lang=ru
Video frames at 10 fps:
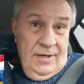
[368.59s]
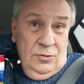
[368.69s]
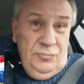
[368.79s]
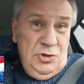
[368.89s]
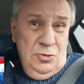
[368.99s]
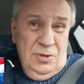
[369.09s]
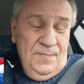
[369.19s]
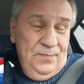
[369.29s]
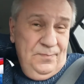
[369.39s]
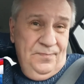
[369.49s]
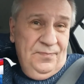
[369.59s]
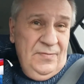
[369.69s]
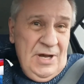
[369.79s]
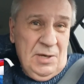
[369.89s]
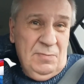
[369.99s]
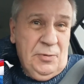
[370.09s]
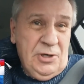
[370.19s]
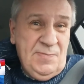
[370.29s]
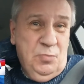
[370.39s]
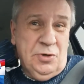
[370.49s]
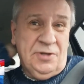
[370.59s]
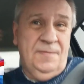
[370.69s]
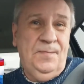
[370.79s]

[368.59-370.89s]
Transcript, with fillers: Ну все, я как бы про спорт.